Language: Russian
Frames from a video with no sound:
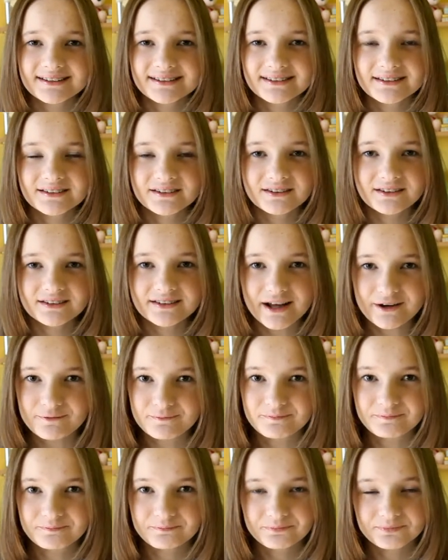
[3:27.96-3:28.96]
И
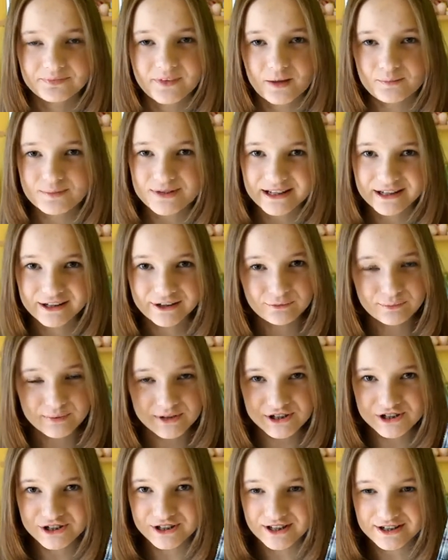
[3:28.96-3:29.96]
да, обязательно
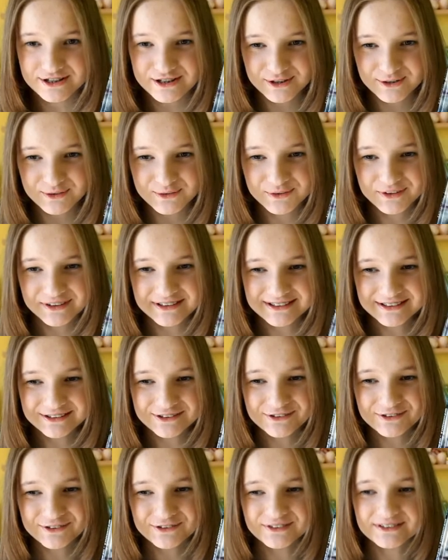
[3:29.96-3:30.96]
прочитайте эту
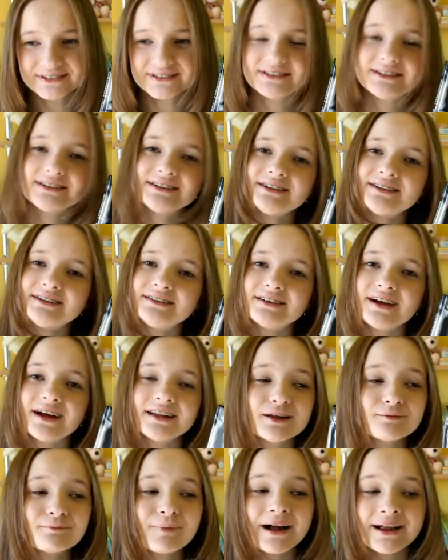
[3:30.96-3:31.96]
книгу. И
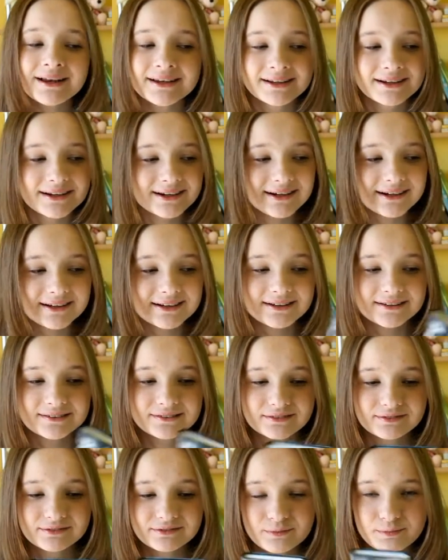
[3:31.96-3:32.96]
она
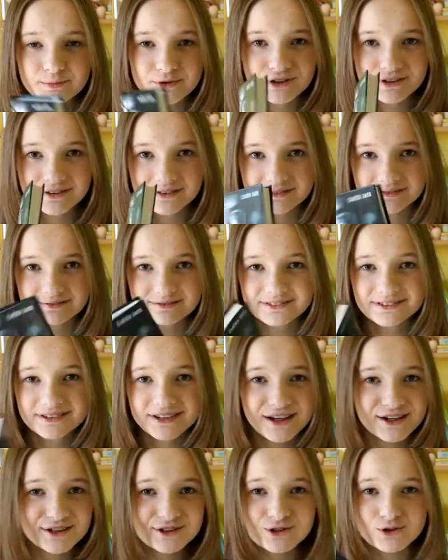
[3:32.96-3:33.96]
маленькая, вообще
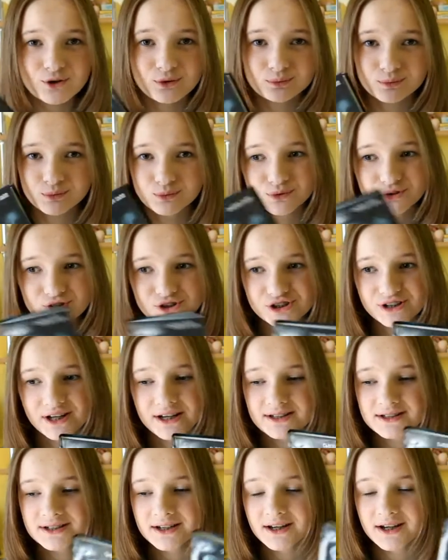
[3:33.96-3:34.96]
ни о чем тут
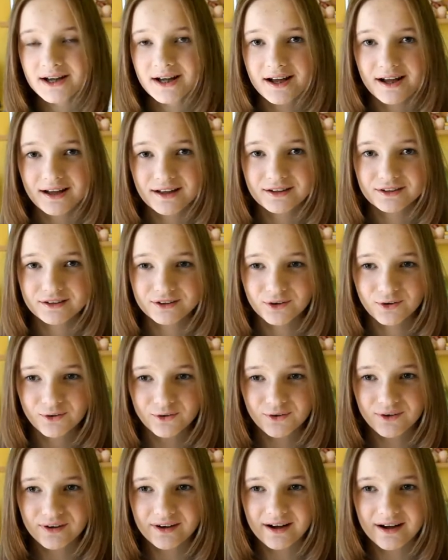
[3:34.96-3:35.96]
читать,
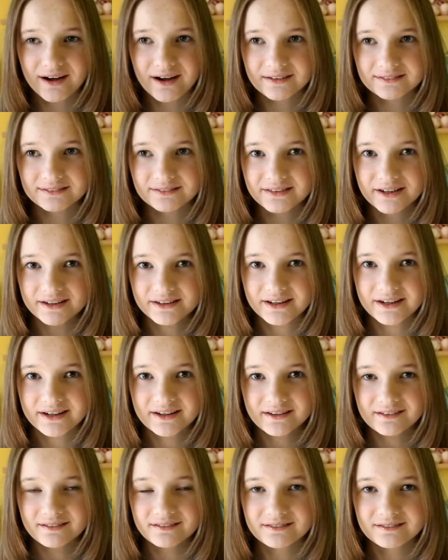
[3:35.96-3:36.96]
но на
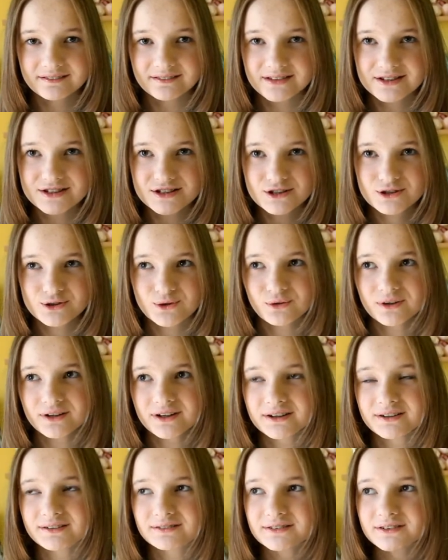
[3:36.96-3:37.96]
ней
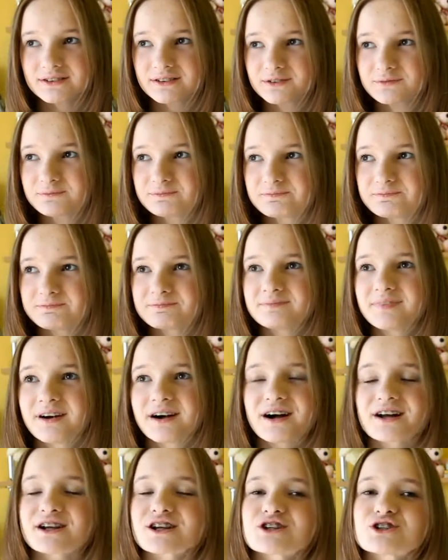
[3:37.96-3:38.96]
настолько вот
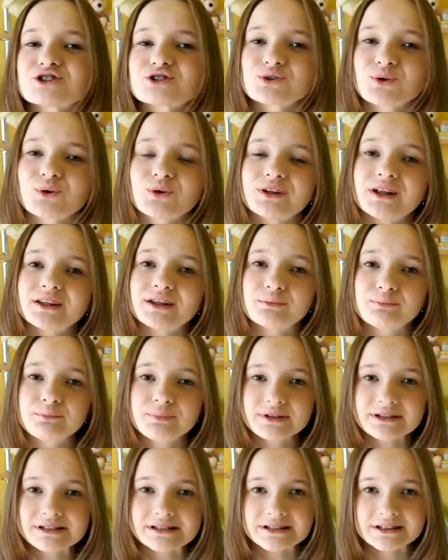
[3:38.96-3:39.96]
хорошо она
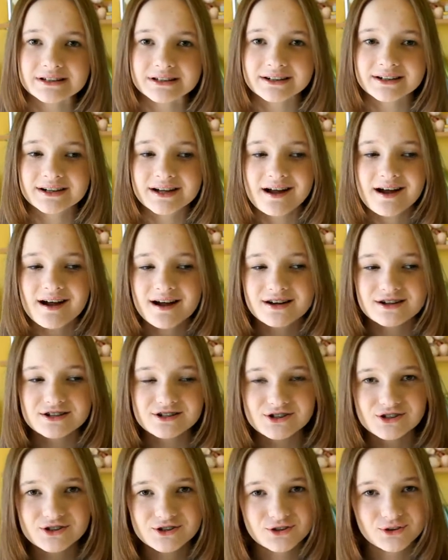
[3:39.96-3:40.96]
написана,
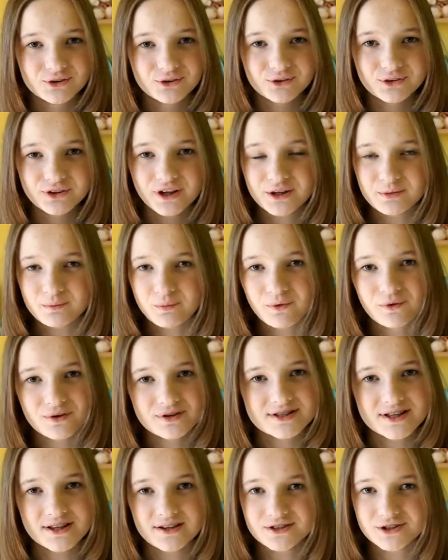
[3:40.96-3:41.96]
что я не могу
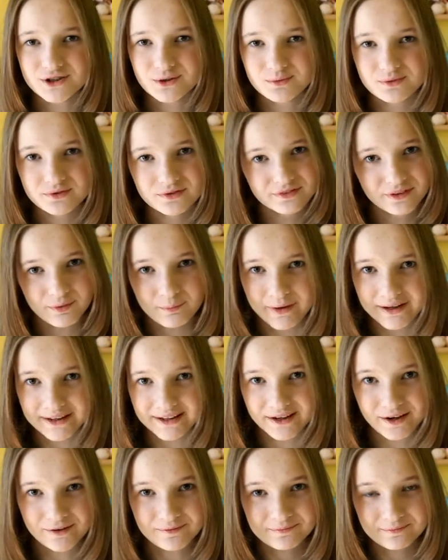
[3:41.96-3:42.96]
оставить ее без
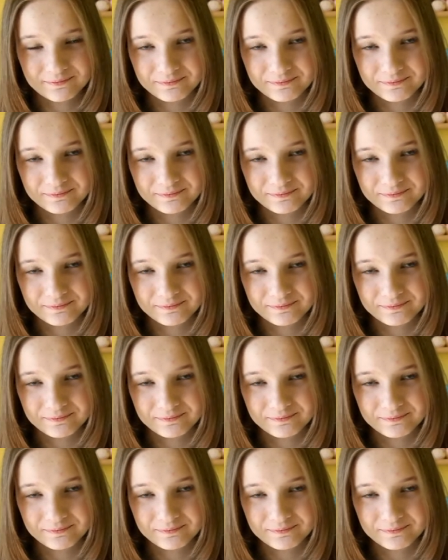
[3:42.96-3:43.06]
внимания.